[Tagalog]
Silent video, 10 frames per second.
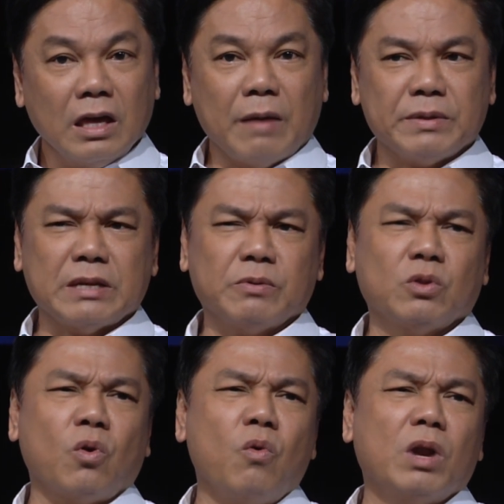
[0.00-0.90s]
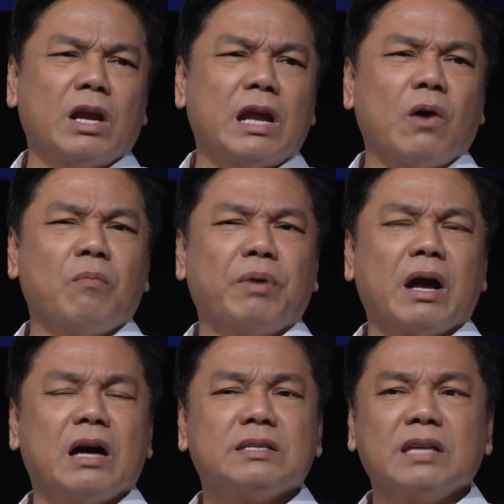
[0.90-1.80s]
Kaya pag sabi ko, naku, wala na akong
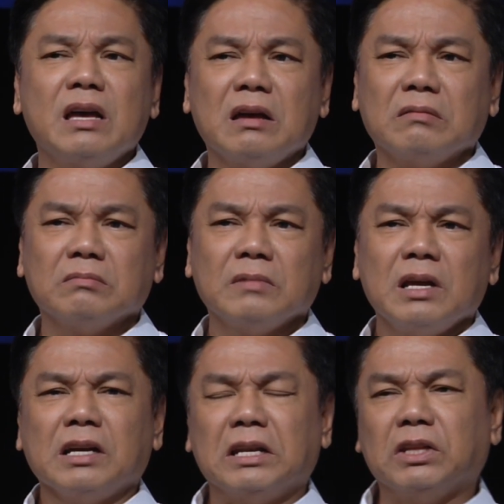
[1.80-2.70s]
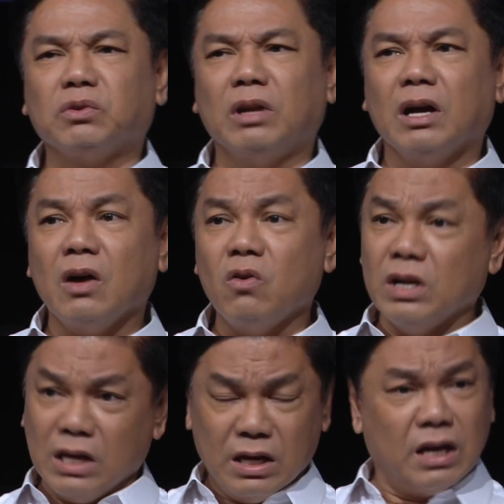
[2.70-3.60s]
pag-asa, ganito lang ako,
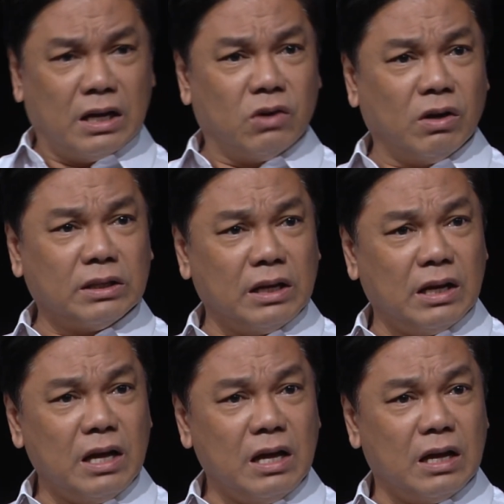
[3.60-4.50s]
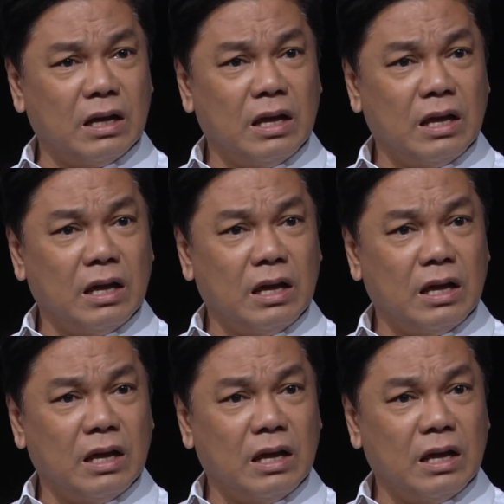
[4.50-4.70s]
nagiging ganun ka talaga.